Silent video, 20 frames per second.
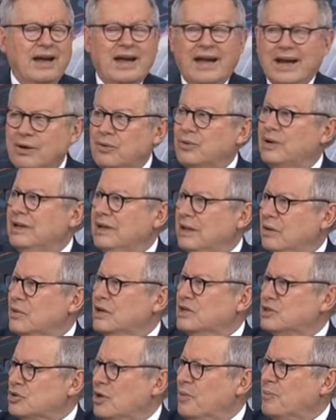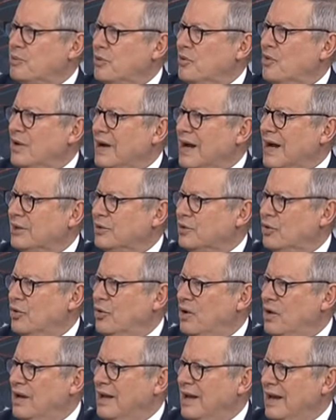e quindi questo ha
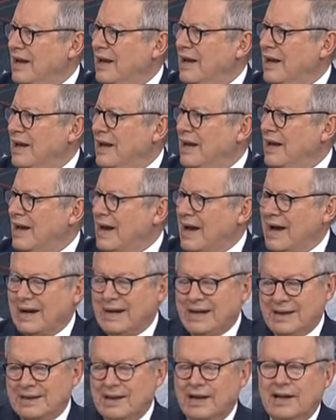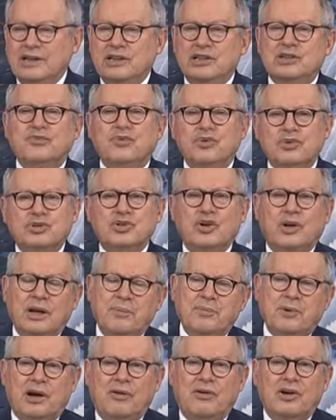provocato eh, anche delle
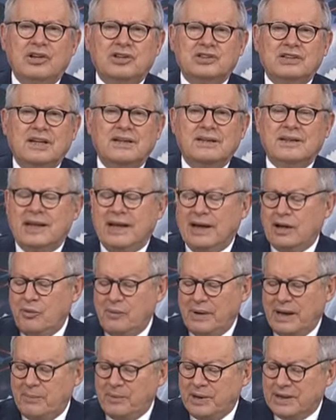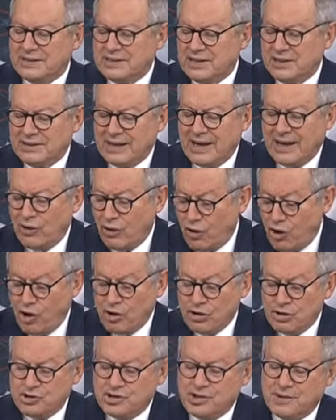disfunzioni. Però voglio sentire come la pensi te
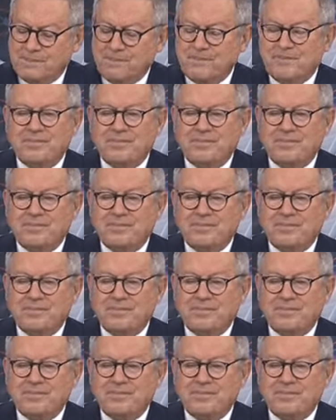oggi.